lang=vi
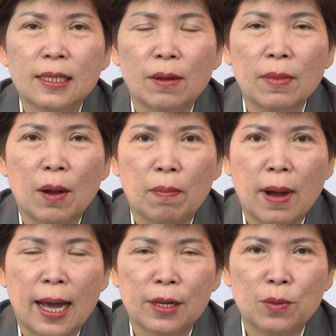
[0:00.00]
Trong học
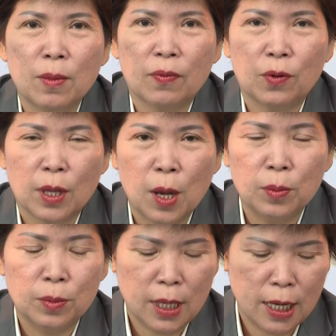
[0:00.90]
bạ trung học phổ
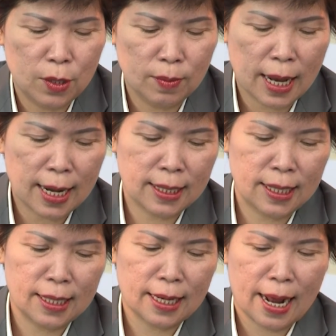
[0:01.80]
thông thì chúng ta lại
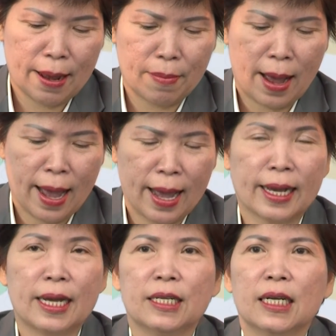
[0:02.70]
chia ra ba
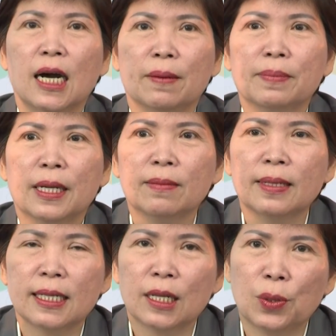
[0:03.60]
cái trường hợp để chúng
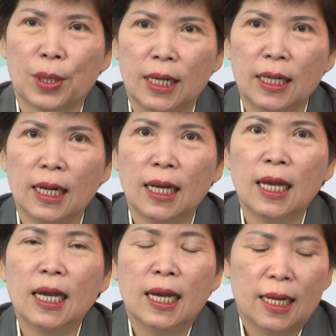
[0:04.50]
ta xét tuyển.
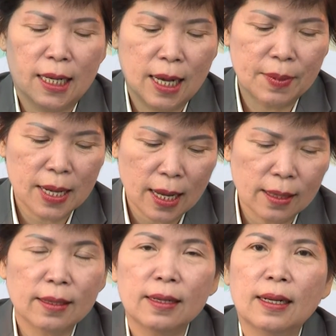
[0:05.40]
Trường hợp thứ
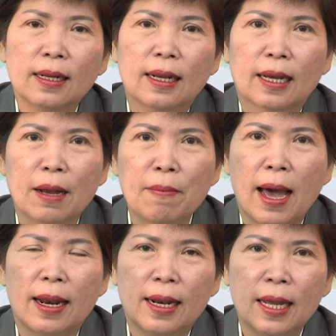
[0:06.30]
nhất là các
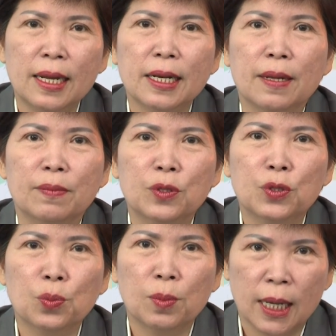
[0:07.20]
bạn lấy điểm
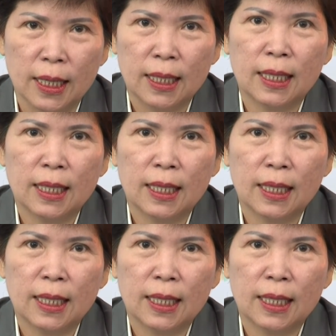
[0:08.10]
trung bình